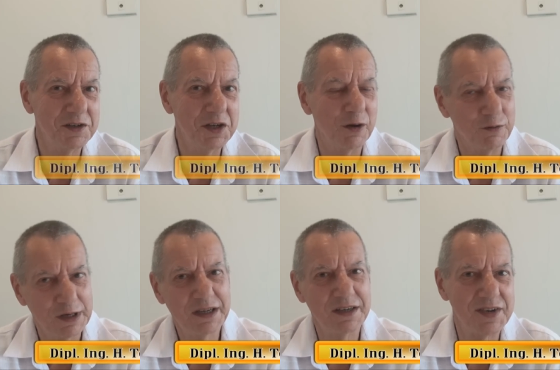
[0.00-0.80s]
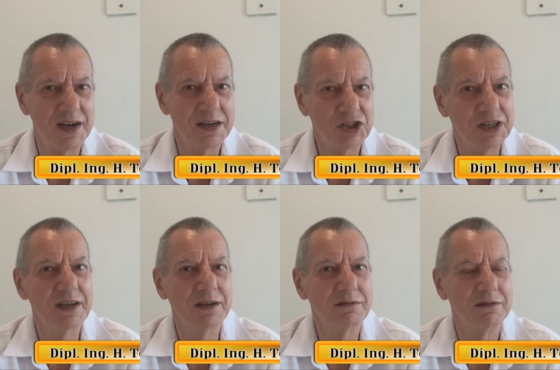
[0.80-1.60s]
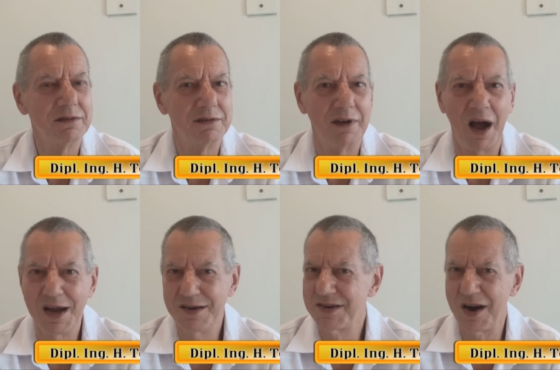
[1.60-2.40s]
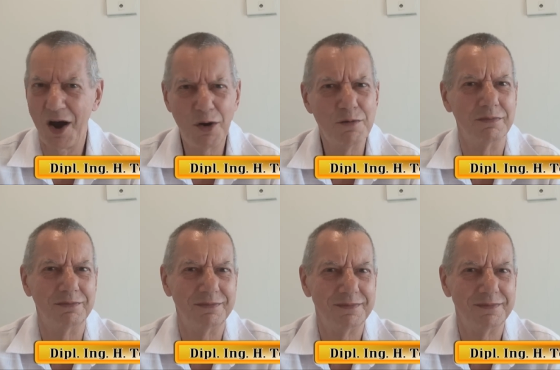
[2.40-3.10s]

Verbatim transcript: die auf Lichtdesign stehen, ein Traum,